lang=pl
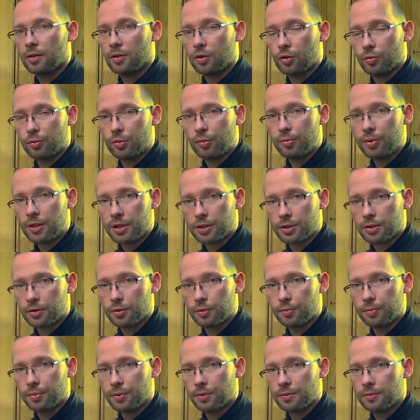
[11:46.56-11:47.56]
lub
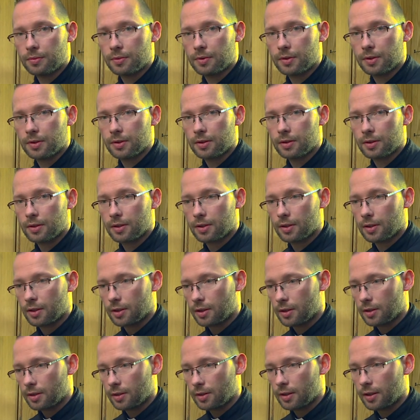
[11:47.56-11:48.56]
biskup.
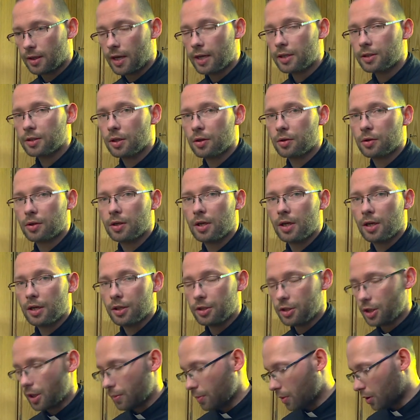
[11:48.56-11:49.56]
Lektor
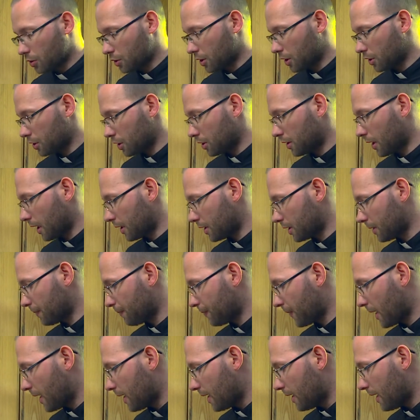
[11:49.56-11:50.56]
nie może czytać
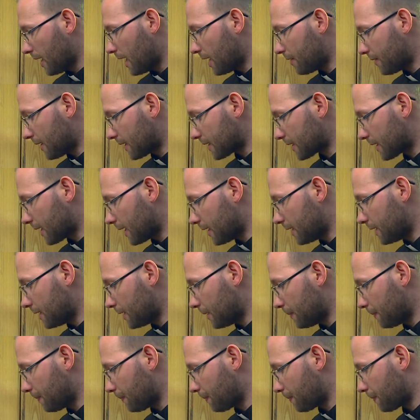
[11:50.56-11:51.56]

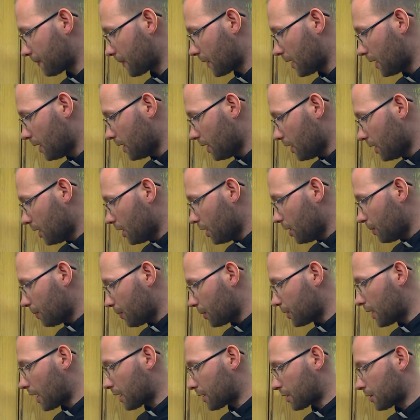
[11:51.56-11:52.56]
Ewangelii.
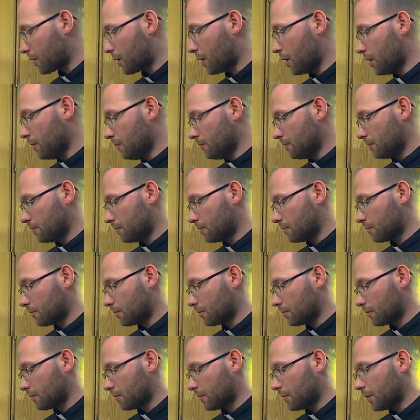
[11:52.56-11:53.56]
Ponadto
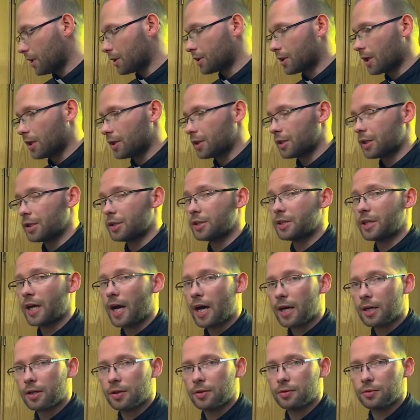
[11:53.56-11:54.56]
jeżeli
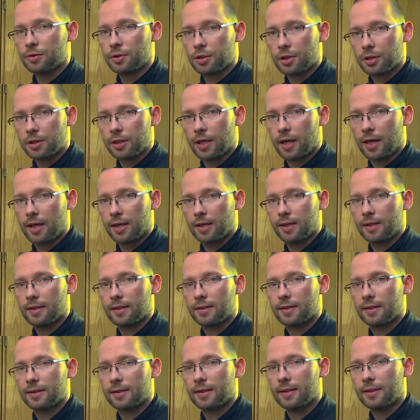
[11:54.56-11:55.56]
diakon czyta
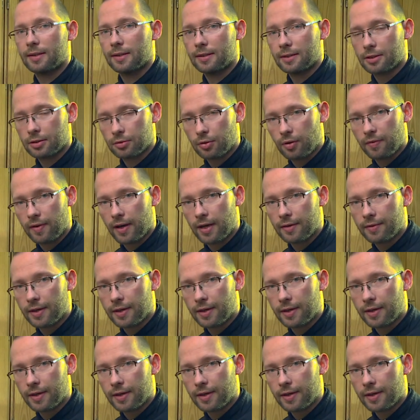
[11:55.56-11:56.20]
słowa